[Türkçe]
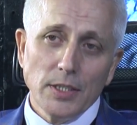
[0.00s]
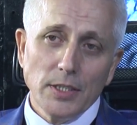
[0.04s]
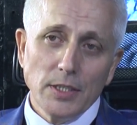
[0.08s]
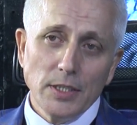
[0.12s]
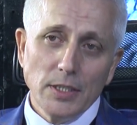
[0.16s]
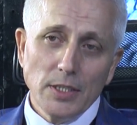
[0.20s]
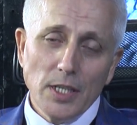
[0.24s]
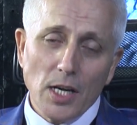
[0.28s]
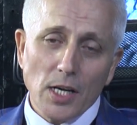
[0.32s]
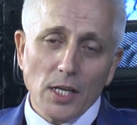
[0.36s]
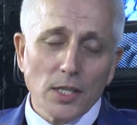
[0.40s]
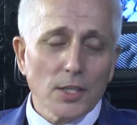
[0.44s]

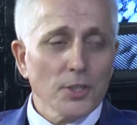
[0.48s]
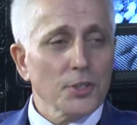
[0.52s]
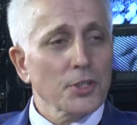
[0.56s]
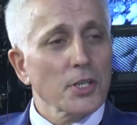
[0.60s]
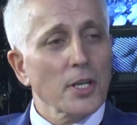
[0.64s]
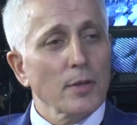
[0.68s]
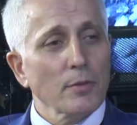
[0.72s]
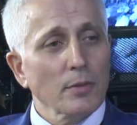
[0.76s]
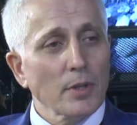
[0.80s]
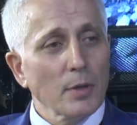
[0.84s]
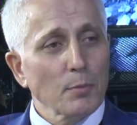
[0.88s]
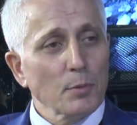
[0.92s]
yakın
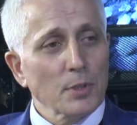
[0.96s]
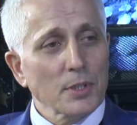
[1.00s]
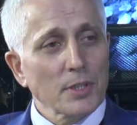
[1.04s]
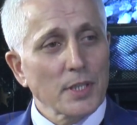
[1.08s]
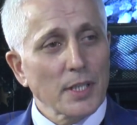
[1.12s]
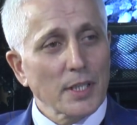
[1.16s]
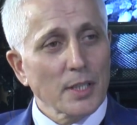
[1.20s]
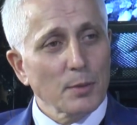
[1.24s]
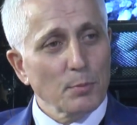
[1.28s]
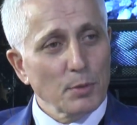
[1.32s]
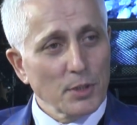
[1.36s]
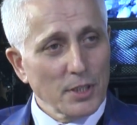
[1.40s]

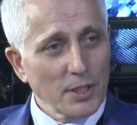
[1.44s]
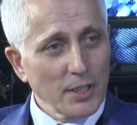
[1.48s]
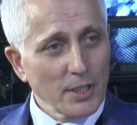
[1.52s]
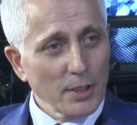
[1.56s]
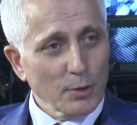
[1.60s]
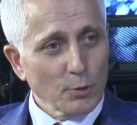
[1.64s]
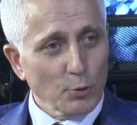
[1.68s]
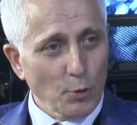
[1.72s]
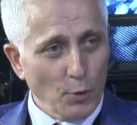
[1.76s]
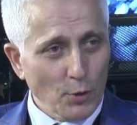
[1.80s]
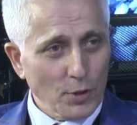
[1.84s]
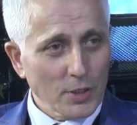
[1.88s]
çevremizdeki
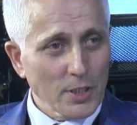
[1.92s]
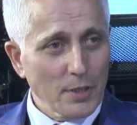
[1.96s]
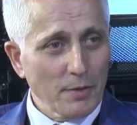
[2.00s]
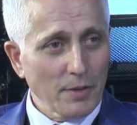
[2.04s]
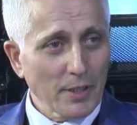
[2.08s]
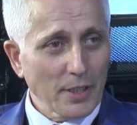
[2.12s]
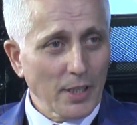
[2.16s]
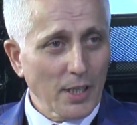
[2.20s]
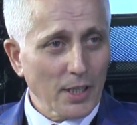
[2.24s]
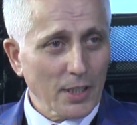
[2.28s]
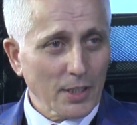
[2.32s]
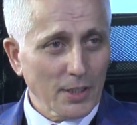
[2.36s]
bizi çok
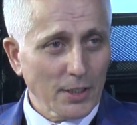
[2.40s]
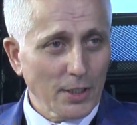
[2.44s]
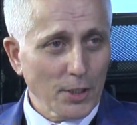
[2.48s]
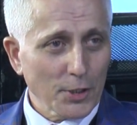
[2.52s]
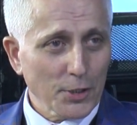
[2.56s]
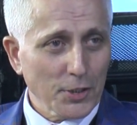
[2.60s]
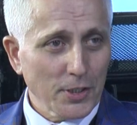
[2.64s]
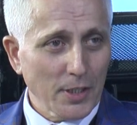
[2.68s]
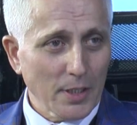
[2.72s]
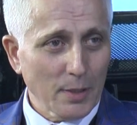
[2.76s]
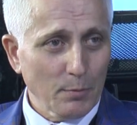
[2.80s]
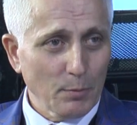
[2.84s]
seven
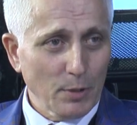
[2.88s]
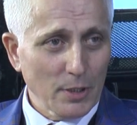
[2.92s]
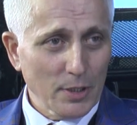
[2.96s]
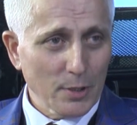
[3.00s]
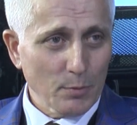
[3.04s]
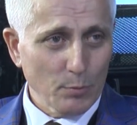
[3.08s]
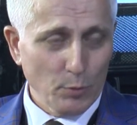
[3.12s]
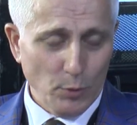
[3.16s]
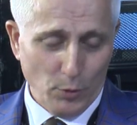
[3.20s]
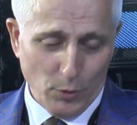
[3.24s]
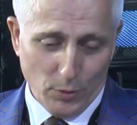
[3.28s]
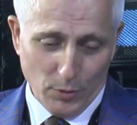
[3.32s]

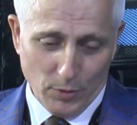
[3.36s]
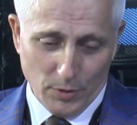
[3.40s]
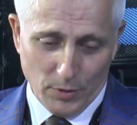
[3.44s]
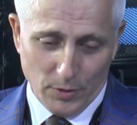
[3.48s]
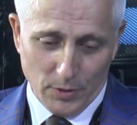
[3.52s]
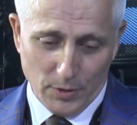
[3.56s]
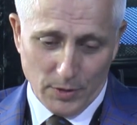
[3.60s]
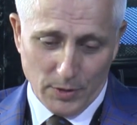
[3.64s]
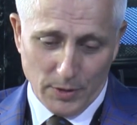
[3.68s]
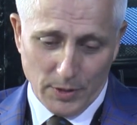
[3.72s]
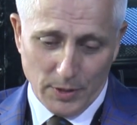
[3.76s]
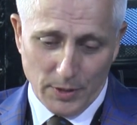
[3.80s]
arkadaşlarımız, bu
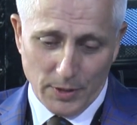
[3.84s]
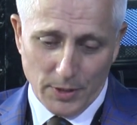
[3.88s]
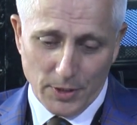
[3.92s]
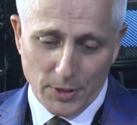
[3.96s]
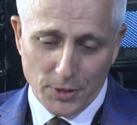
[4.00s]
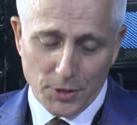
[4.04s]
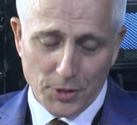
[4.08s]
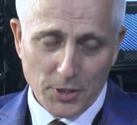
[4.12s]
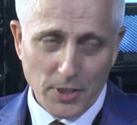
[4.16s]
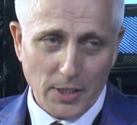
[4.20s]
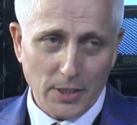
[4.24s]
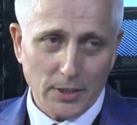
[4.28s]
e,
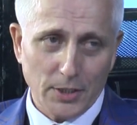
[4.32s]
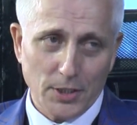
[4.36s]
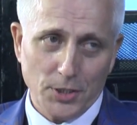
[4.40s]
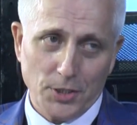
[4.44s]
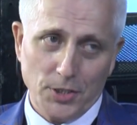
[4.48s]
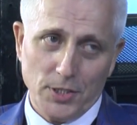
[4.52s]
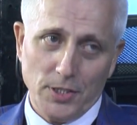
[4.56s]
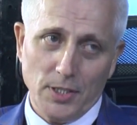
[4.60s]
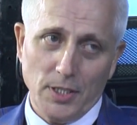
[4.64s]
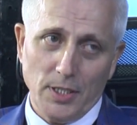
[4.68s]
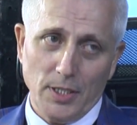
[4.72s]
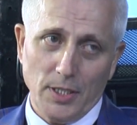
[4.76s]
inşaat
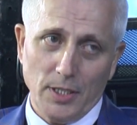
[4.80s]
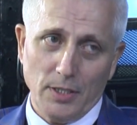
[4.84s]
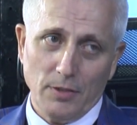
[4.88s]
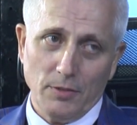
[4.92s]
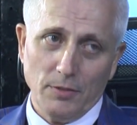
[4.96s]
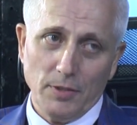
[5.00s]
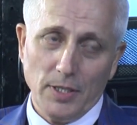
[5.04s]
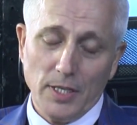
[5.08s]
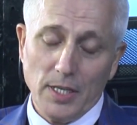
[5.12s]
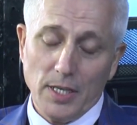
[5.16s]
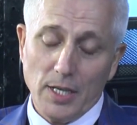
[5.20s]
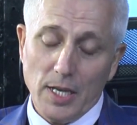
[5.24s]
işiyle
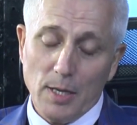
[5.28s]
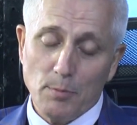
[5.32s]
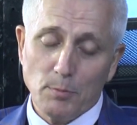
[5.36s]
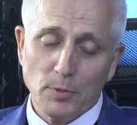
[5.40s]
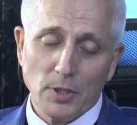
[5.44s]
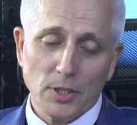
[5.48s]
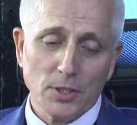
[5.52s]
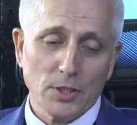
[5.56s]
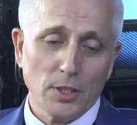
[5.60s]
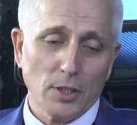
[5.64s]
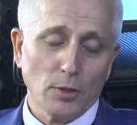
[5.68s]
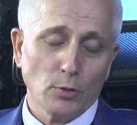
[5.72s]
veya
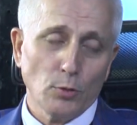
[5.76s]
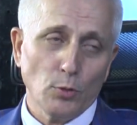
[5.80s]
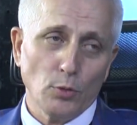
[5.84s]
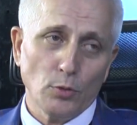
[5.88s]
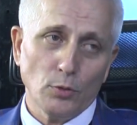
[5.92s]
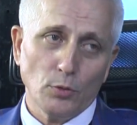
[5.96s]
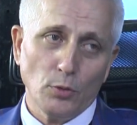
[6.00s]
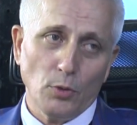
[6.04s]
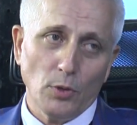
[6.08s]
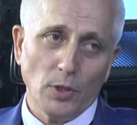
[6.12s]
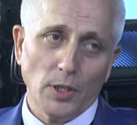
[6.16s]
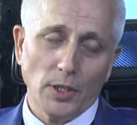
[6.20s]
emlak
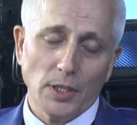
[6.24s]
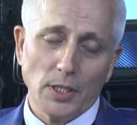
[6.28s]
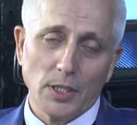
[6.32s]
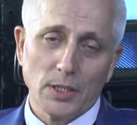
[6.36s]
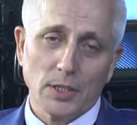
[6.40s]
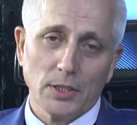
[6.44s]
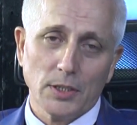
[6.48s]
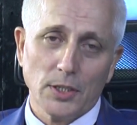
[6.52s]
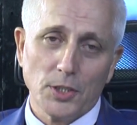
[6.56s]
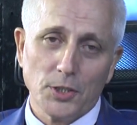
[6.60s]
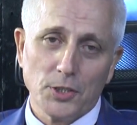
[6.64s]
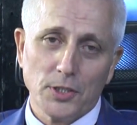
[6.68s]
sektöründe olan
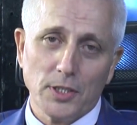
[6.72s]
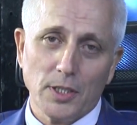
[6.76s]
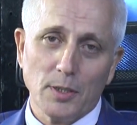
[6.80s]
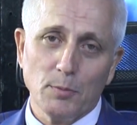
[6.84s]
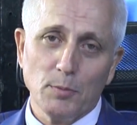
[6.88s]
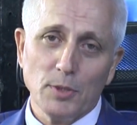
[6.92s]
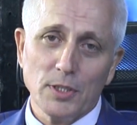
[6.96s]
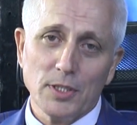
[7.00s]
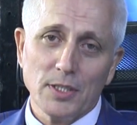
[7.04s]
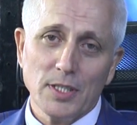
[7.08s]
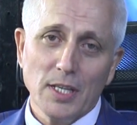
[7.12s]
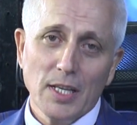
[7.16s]

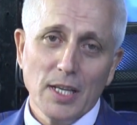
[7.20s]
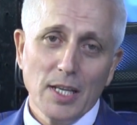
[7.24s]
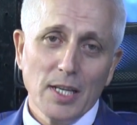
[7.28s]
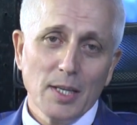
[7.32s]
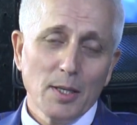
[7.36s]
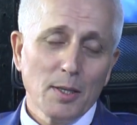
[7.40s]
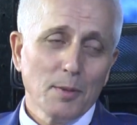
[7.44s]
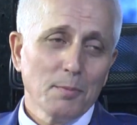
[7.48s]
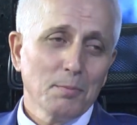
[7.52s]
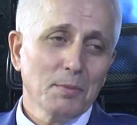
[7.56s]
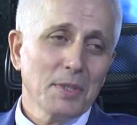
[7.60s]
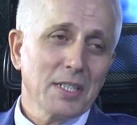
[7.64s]
arkadaşlarımız
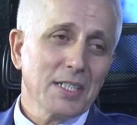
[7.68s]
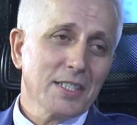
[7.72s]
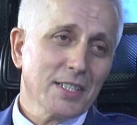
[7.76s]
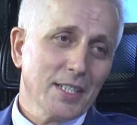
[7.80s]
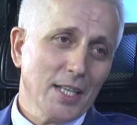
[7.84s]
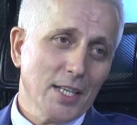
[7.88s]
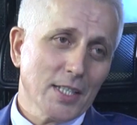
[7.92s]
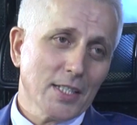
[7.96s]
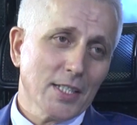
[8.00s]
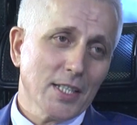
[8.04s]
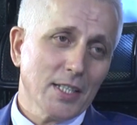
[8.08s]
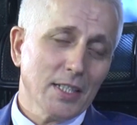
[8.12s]
bir
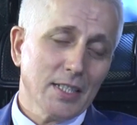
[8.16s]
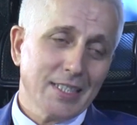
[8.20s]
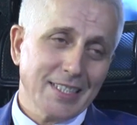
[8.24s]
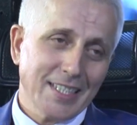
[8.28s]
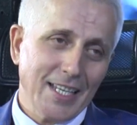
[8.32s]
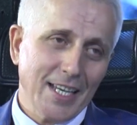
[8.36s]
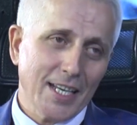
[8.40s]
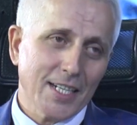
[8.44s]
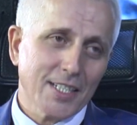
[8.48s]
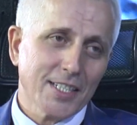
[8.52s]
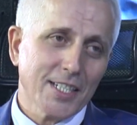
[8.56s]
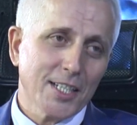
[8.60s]

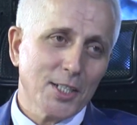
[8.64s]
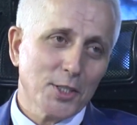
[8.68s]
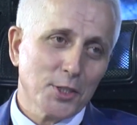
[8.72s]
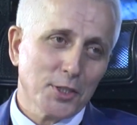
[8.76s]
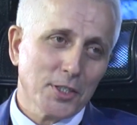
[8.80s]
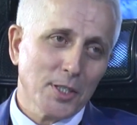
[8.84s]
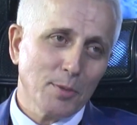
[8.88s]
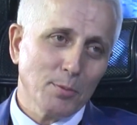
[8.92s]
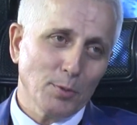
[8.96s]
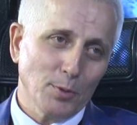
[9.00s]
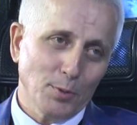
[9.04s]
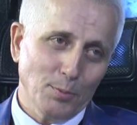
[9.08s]

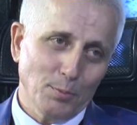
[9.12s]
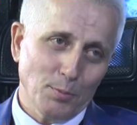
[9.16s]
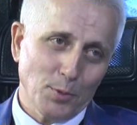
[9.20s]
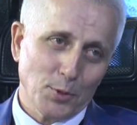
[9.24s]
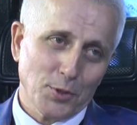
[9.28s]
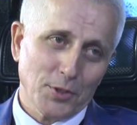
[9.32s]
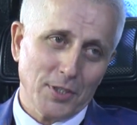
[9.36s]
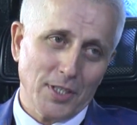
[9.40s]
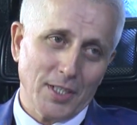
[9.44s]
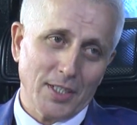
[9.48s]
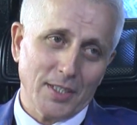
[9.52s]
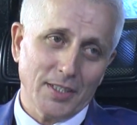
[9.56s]
serzenişte
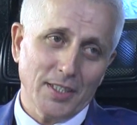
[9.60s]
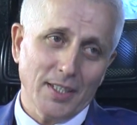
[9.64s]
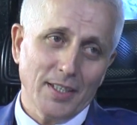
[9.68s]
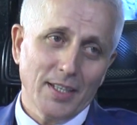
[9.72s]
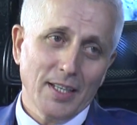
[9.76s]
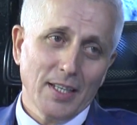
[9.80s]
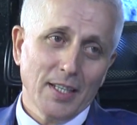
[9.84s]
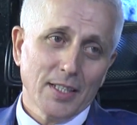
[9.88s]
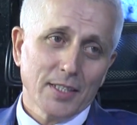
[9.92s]
bulunmuşlardı.